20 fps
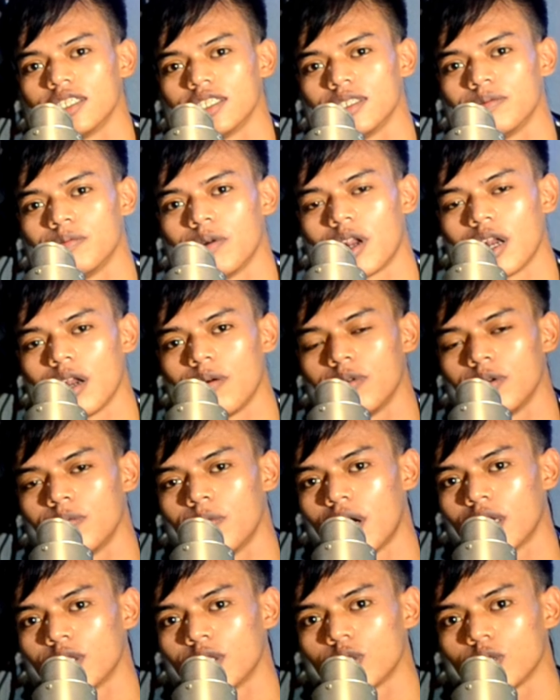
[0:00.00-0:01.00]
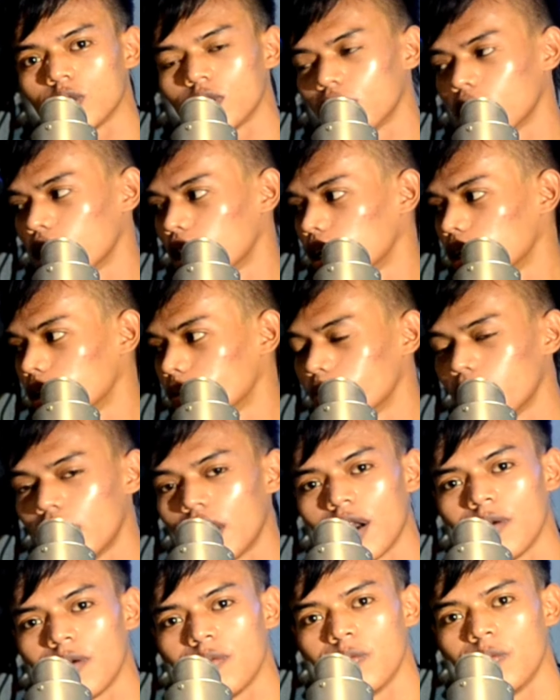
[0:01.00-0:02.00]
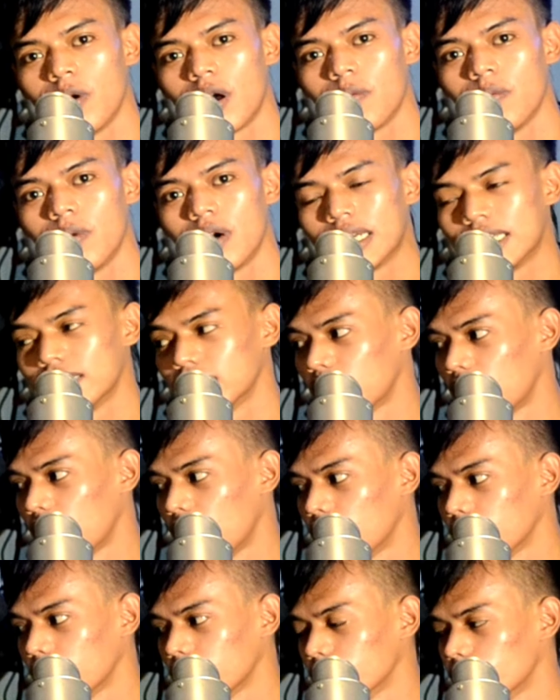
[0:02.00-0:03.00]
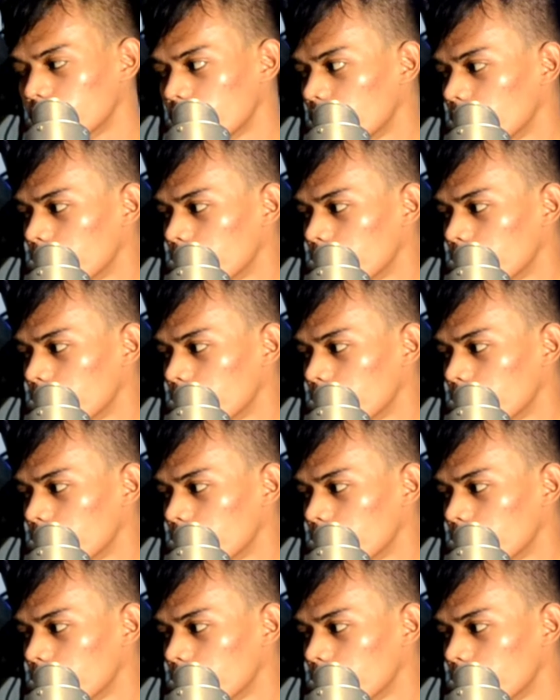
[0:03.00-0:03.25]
sih biar lebih bacot ya biar lebih barbar di jalan gitu ya